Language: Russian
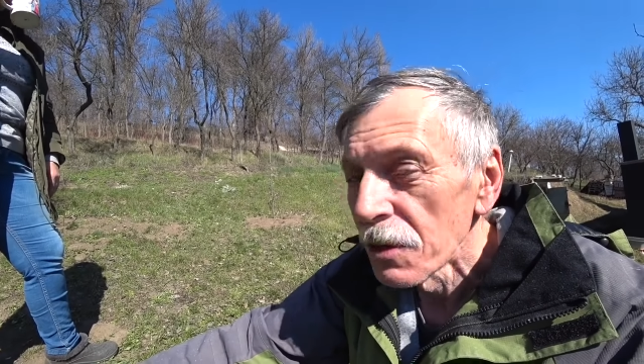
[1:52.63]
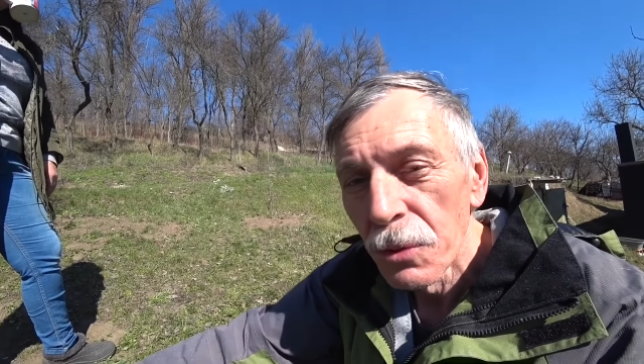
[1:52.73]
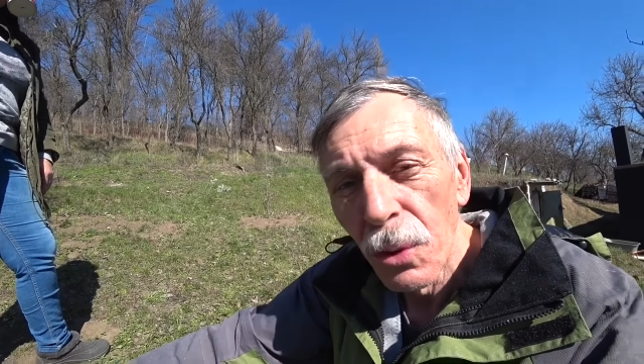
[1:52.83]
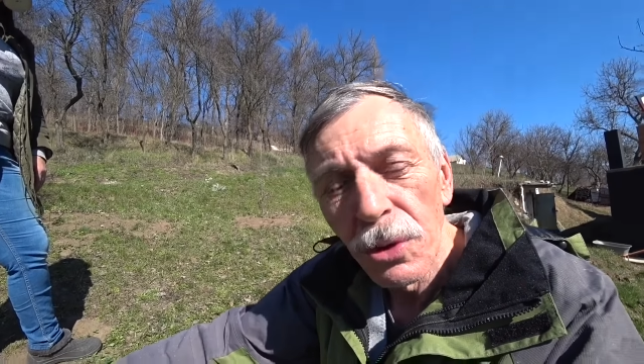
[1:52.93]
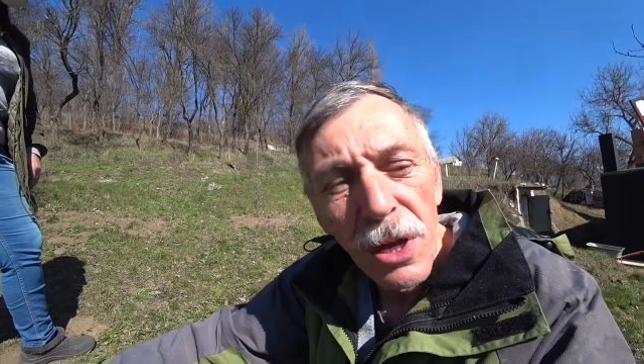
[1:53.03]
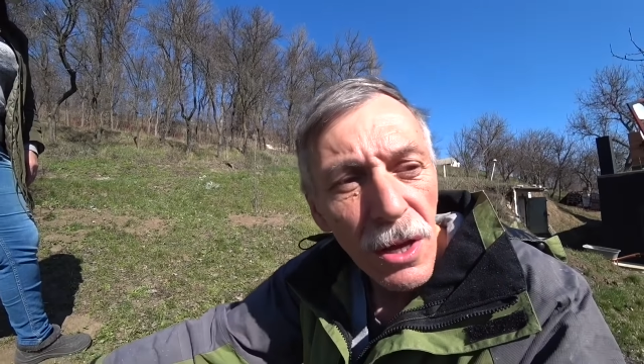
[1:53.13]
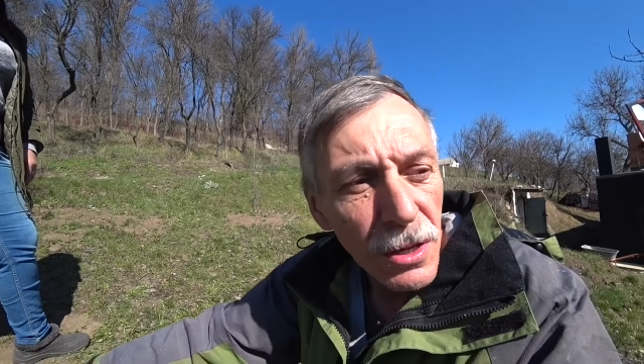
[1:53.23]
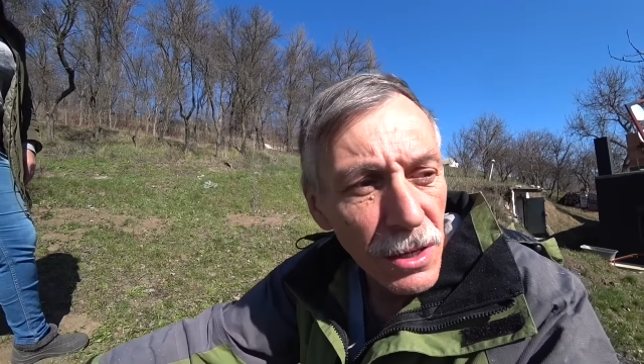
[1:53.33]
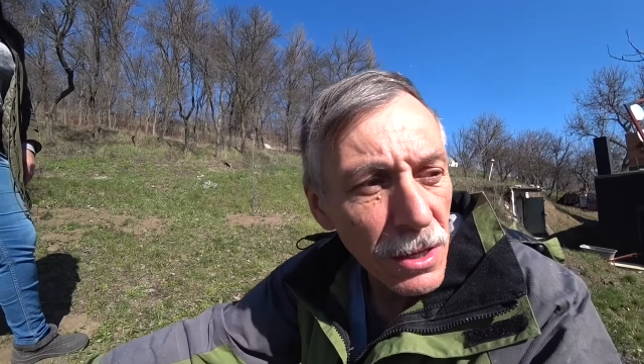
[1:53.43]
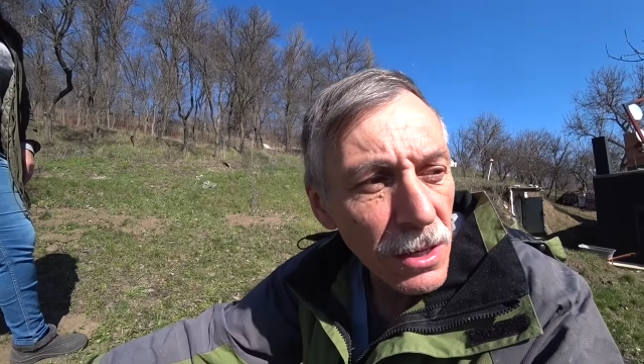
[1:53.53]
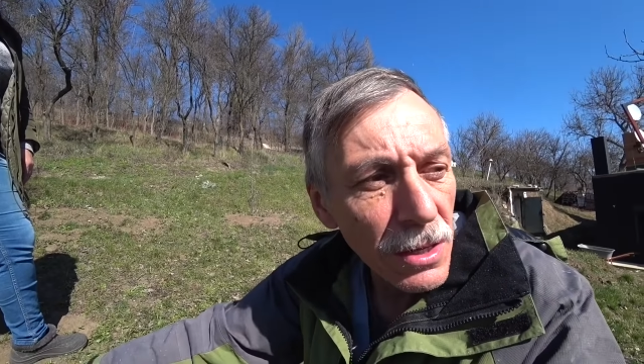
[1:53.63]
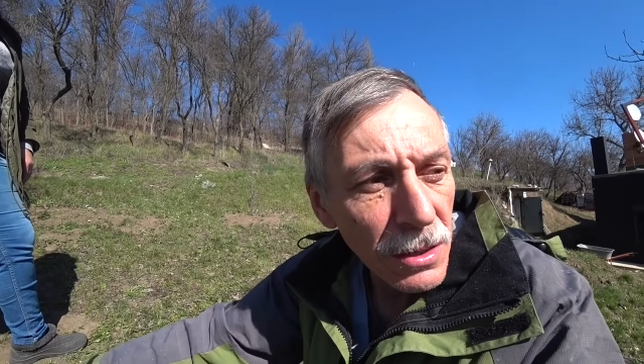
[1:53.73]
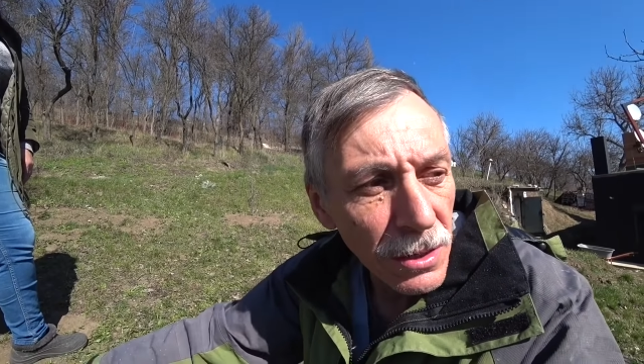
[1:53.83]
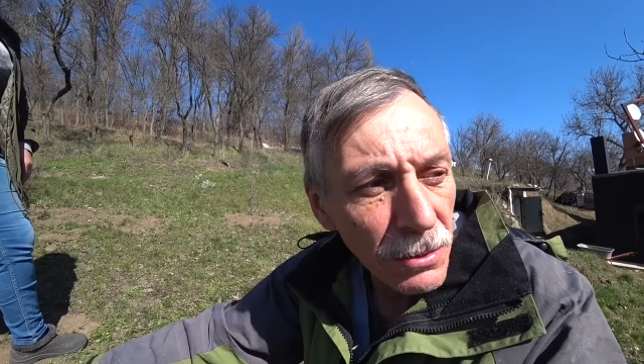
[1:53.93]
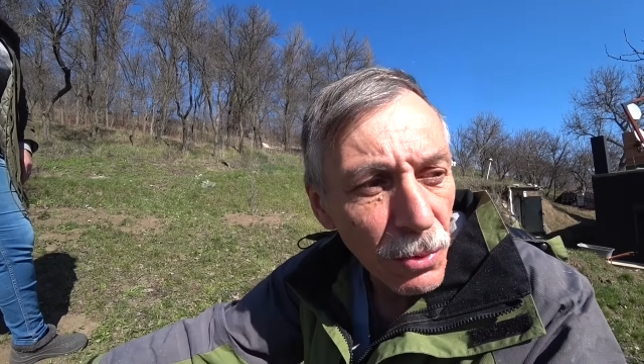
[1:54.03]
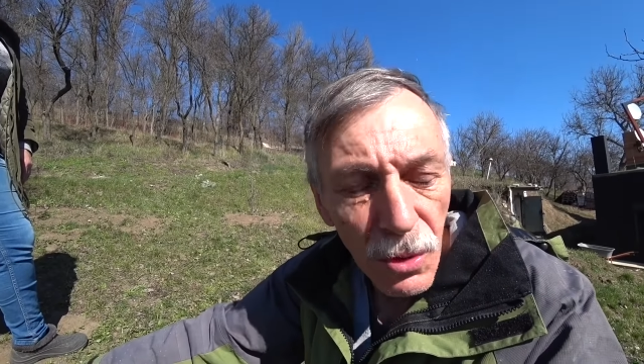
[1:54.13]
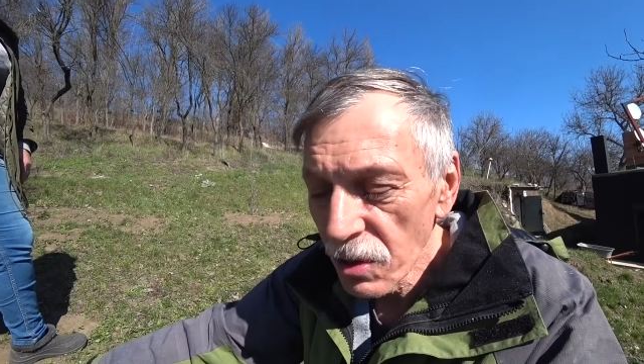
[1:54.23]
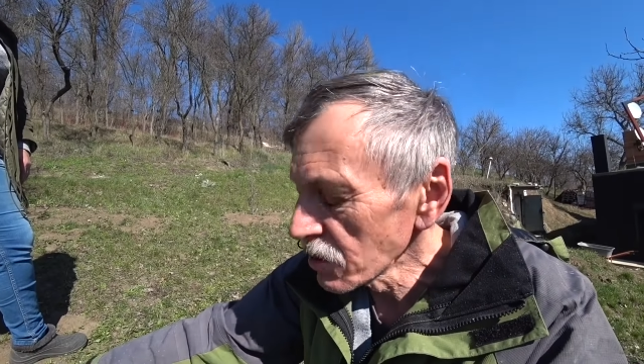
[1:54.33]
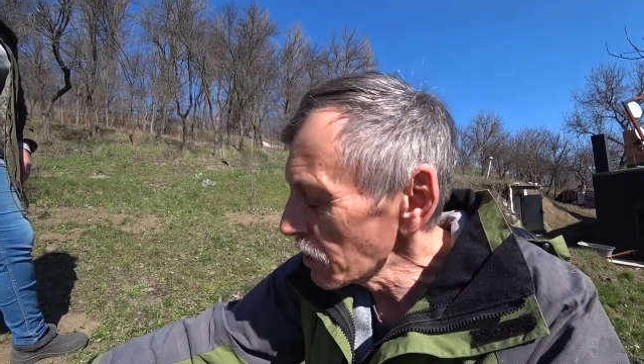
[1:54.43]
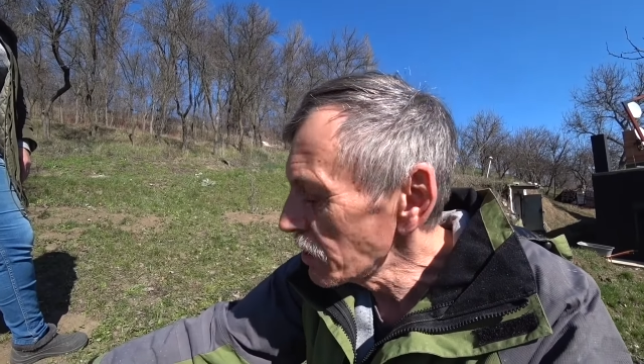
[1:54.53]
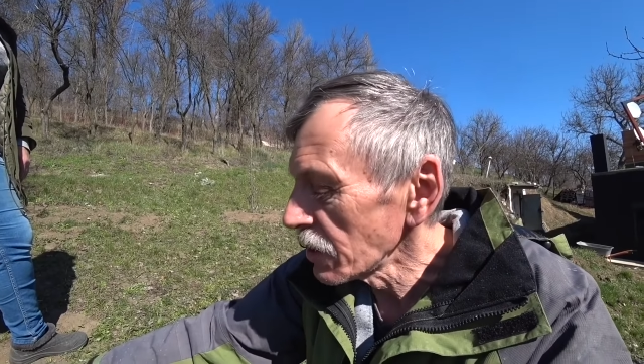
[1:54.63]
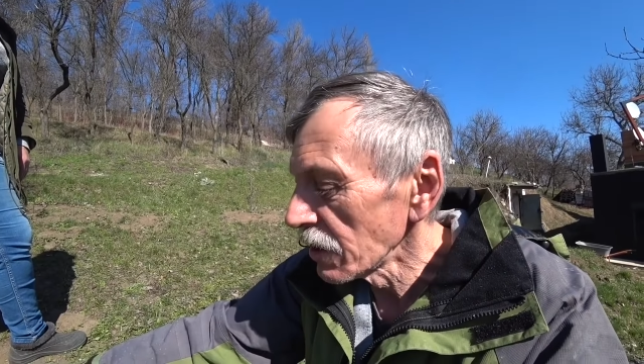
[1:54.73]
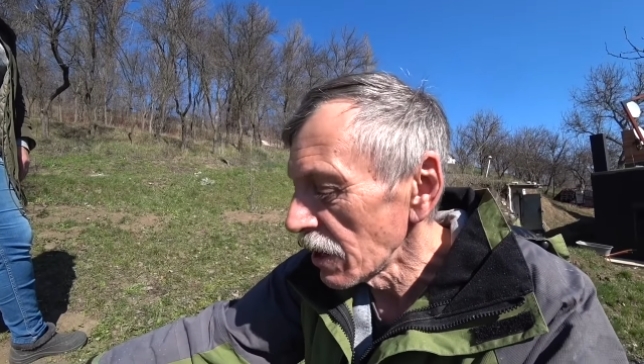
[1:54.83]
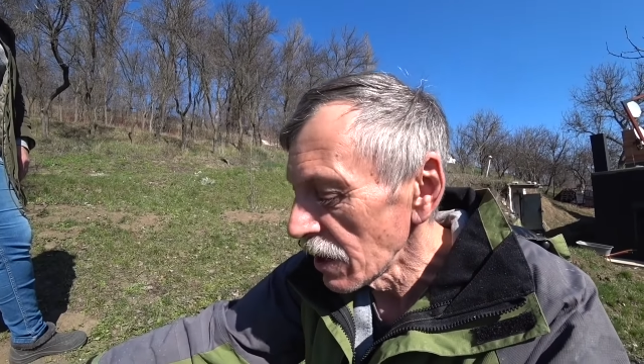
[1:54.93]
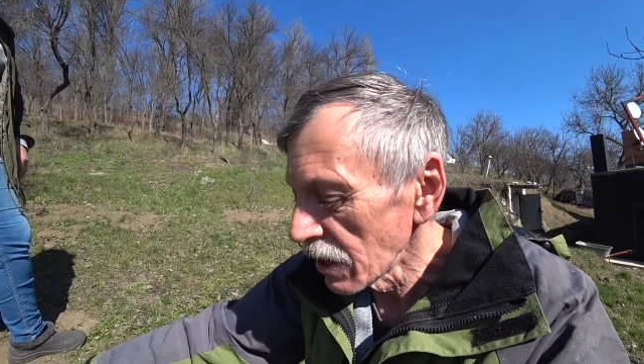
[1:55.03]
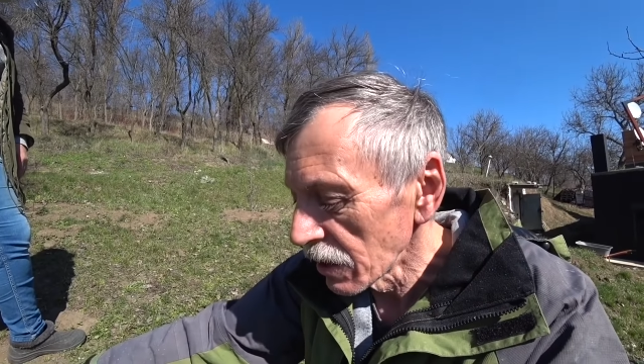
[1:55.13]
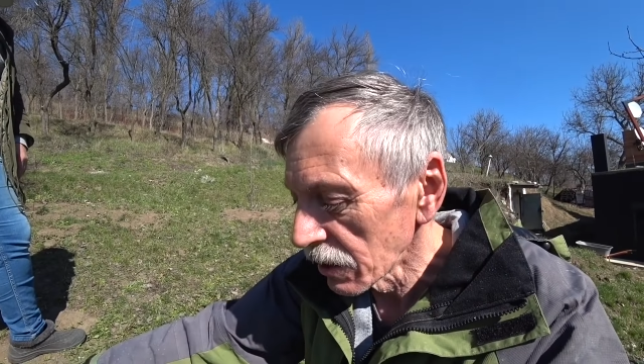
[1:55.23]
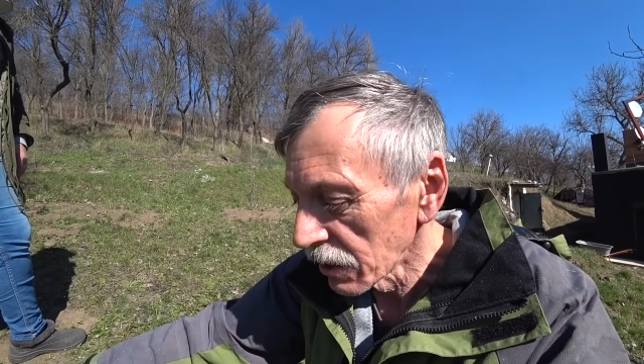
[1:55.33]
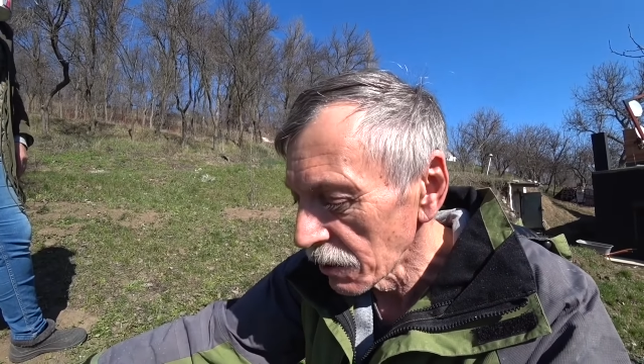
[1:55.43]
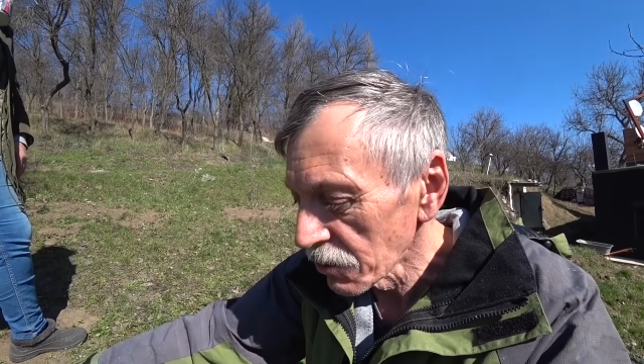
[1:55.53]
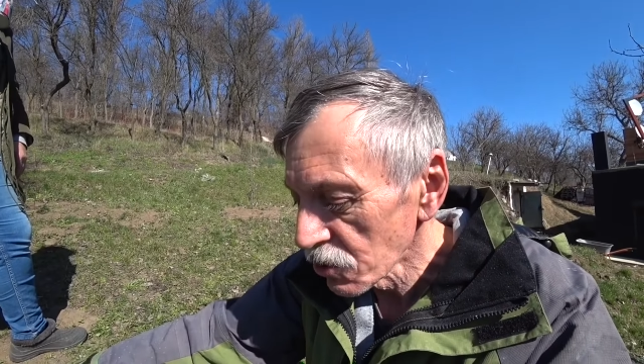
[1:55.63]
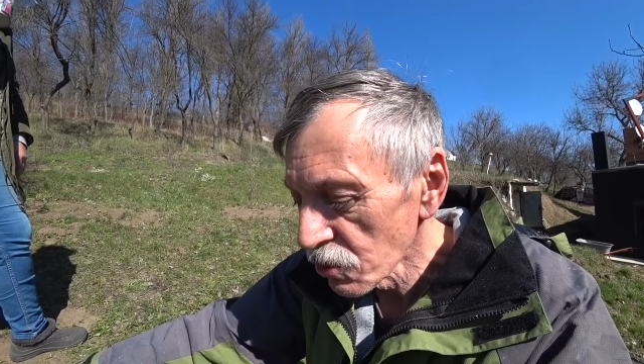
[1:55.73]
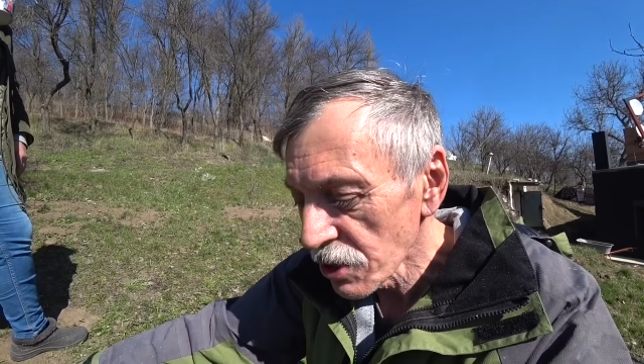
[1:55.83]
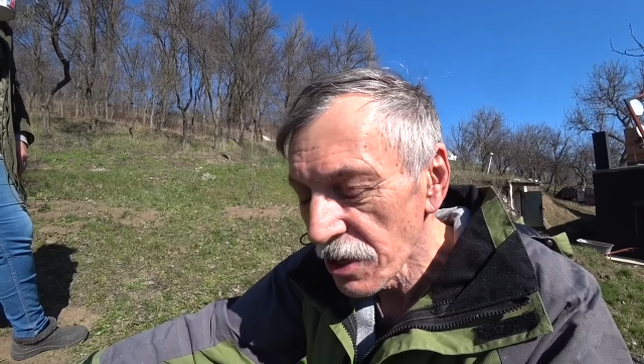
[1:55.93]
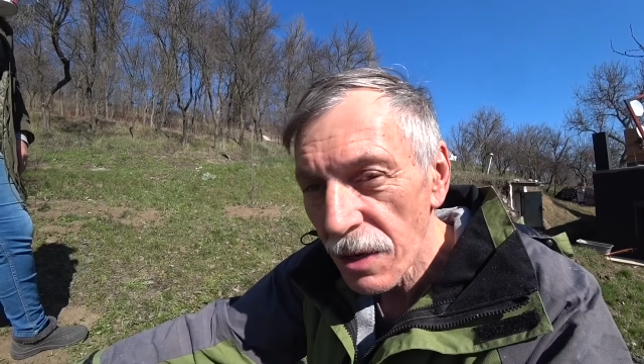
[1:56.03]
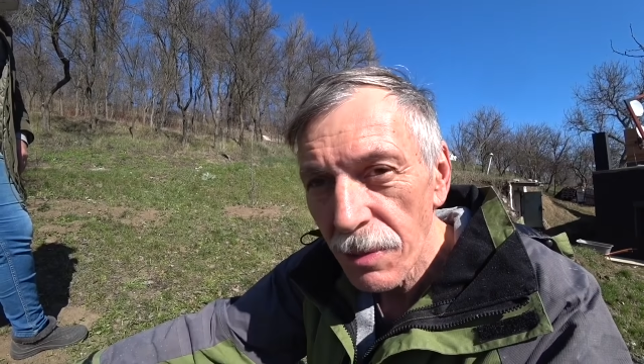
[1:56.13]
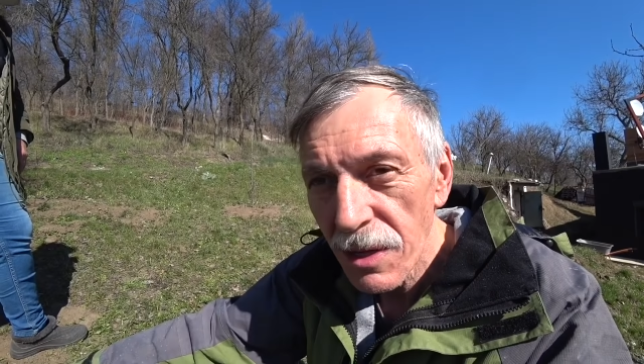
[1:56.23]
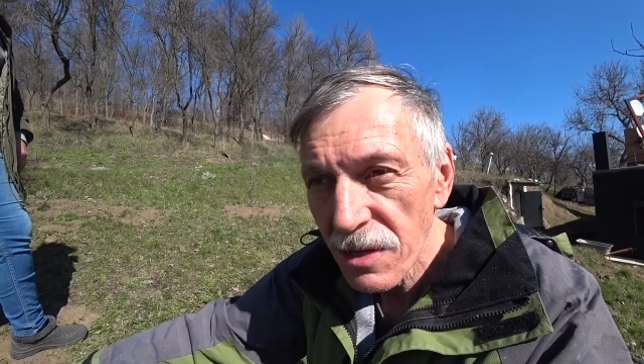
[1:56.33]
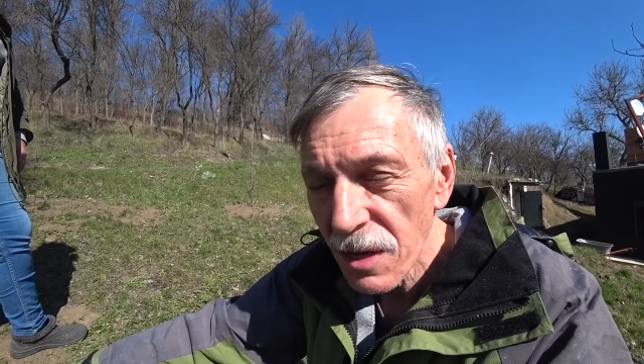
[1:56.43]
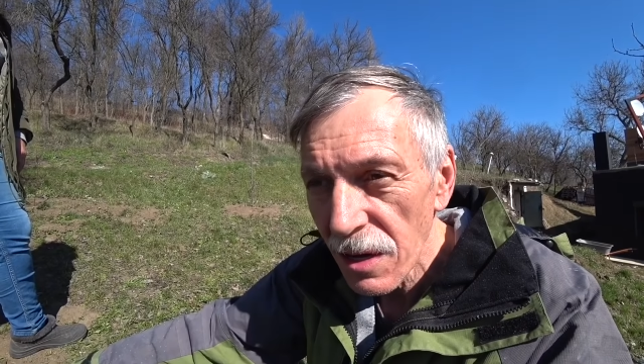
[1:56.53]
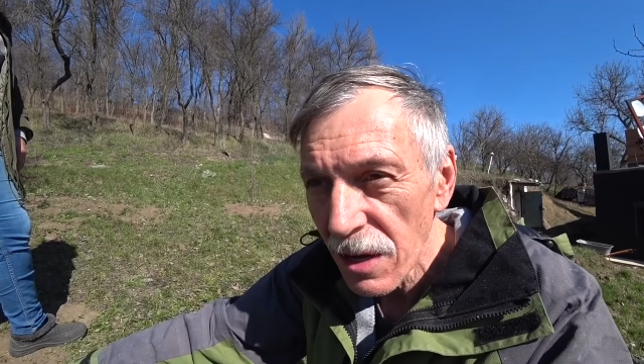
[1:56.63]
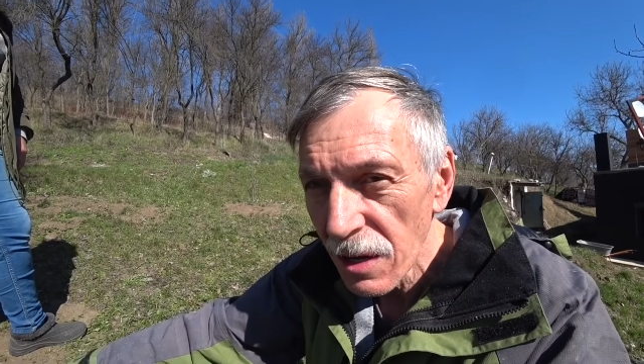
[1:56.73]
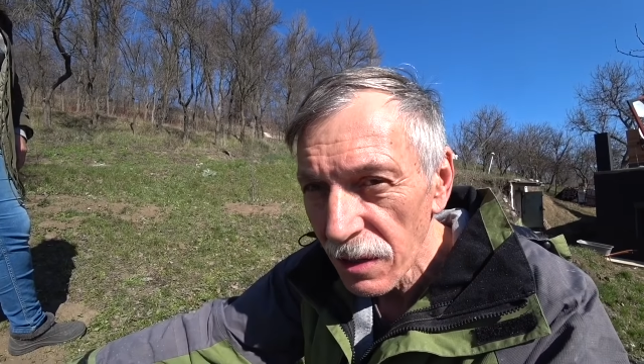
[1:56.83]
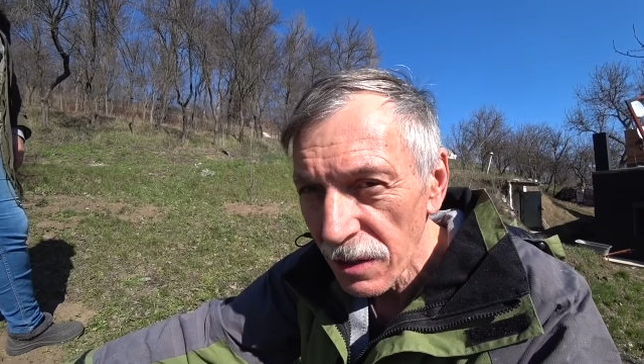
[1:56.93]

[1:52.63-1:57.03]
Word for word: Вот. И его заделали, там сушки набросали,